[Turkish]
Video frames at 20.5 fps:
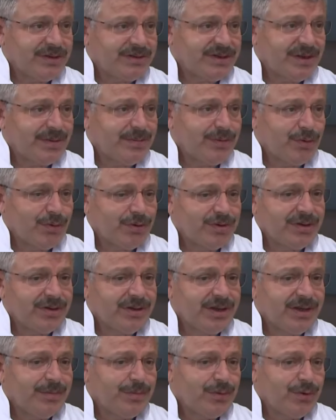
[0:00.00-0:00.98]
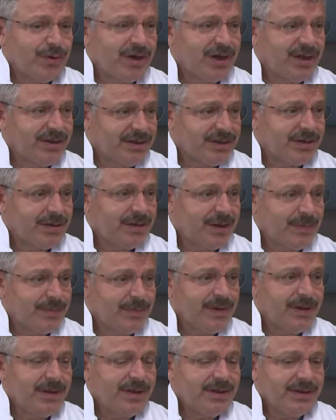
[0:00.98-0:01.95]
olmaz tabi. Orada da en büyük
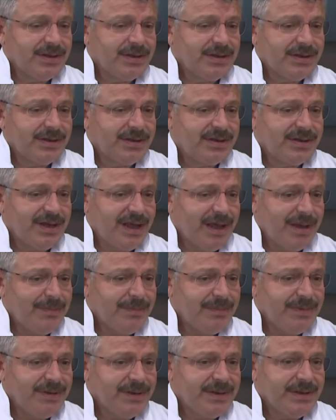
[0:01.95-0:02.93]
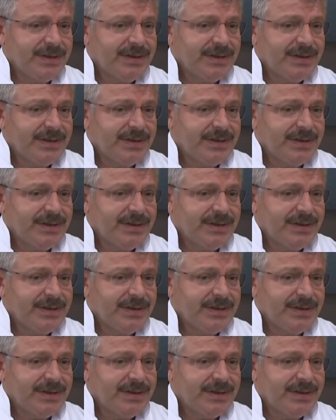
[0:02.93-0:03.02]
handikap e, nem.